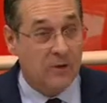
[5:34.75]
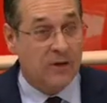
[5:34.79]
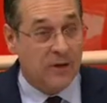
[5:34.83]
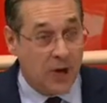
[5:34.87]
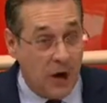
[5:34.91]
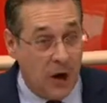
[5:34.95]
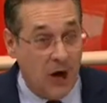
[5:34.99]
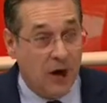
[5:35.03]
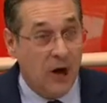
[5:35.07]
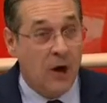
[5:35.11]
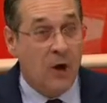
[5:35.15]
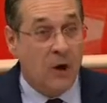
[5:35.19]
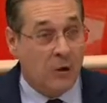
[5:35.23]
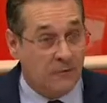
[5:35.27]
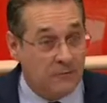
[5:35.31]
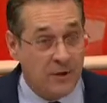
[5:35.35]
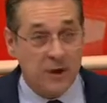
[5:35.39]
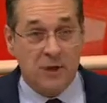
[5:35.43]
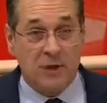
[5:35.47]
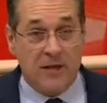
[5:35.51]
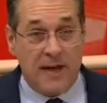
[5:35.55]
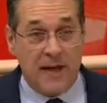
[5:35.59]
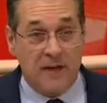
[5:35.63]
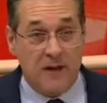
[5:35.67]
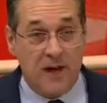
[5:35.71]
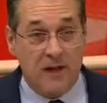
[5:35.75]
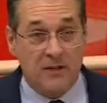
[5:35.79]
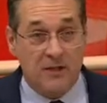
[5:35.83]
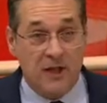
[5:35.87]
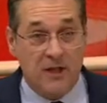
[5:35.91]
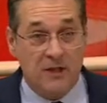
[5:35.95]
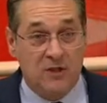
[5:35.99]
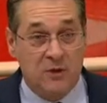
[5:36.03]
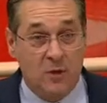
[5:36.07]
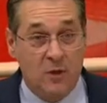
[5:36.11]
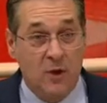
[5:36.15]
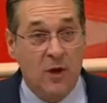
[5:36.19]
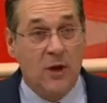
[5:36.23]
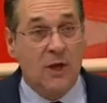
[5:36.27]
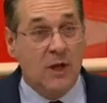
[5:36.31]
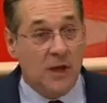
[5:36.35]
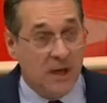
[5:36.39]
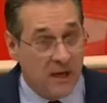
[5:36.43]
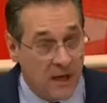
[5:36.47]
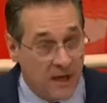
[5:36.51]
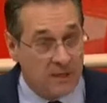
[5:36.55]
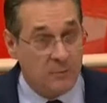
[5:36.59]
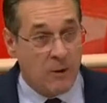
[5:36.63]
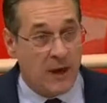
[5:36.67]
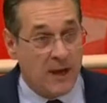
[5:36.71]
Ja, und wir stehen auch dazu,
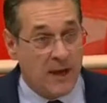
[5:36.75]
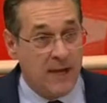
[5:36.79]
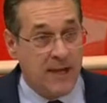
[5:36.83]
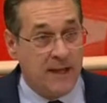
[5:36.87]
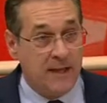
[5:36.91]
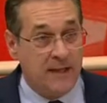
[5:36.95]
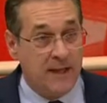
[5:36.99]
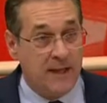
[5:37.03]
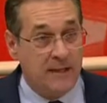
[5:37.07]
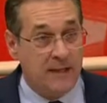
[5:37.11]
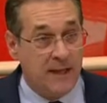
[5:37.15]
es war richtig,